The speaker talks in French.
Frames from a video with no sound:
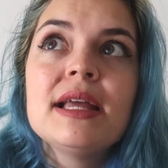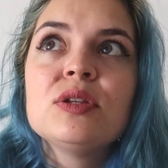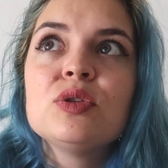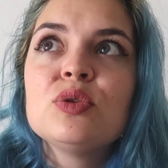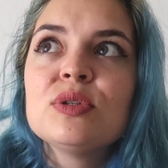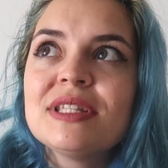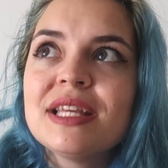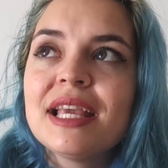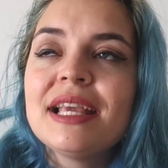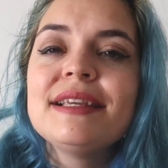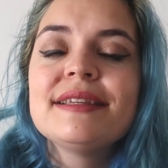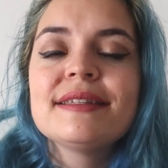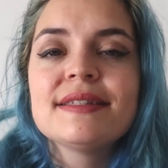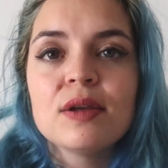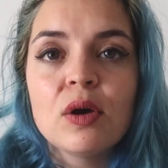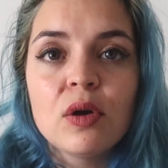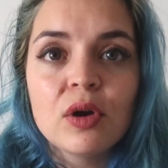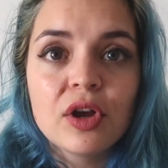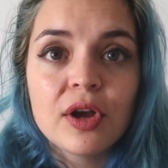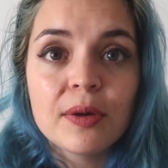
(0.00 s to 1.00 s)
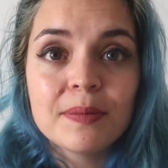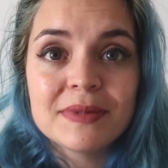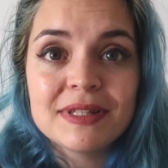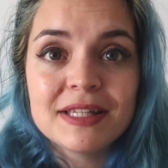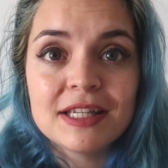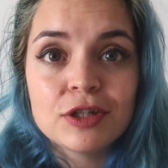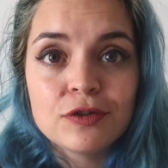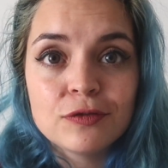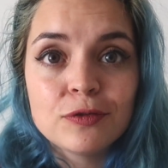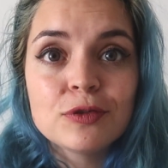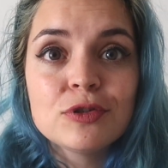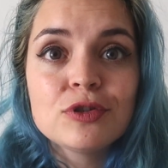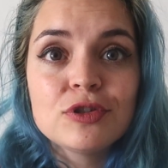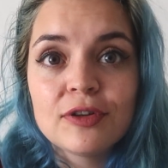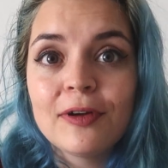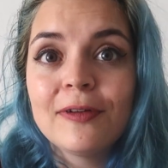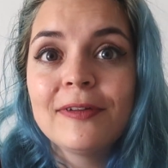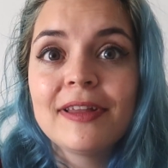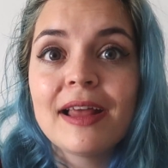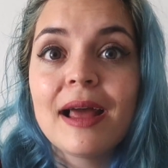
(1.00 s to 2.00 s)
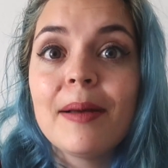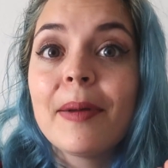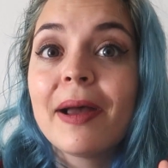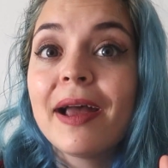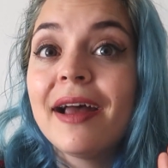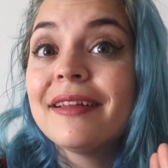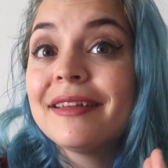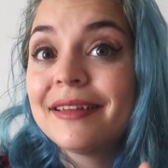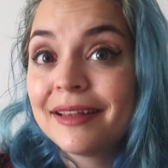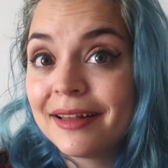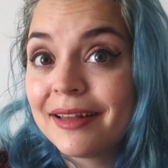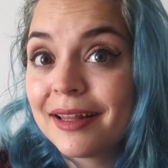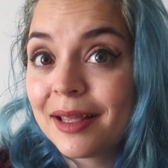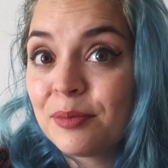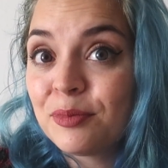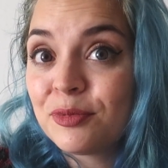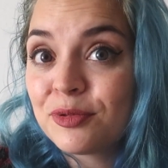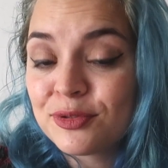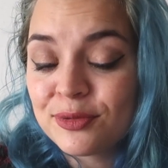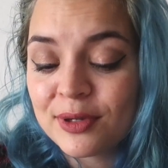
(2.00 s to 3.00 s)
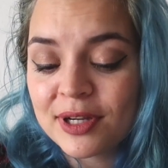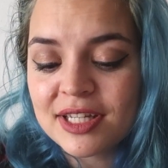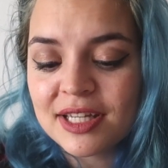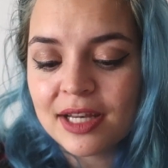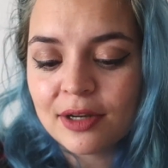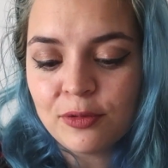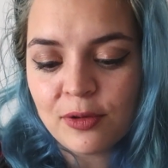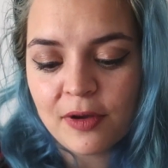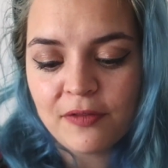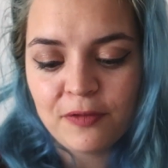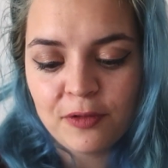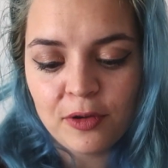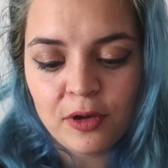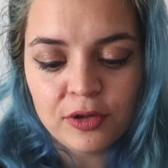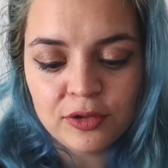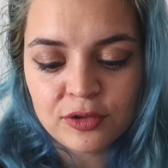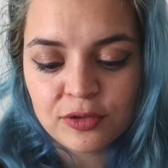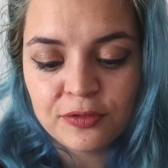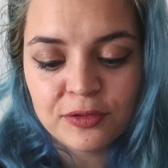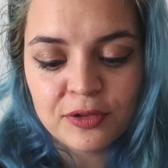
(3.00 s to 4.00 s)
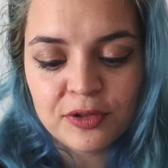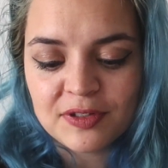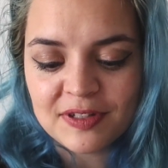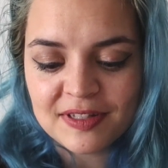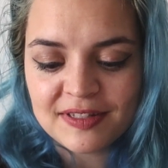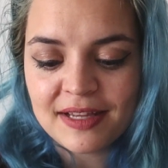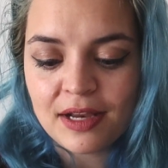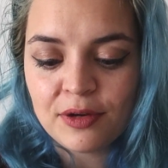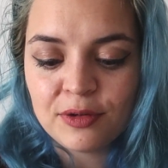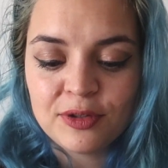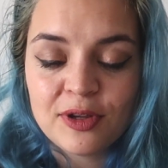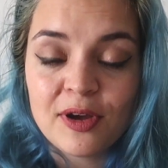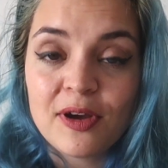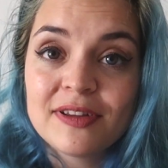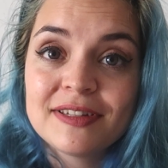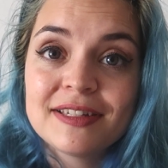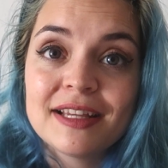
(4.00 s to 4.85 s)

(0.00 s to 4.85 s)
Tu sais il sent comme tes cheveux sentent après un très très bon soin chez le coiffeur. Je trouve que c'est ça l'odeur.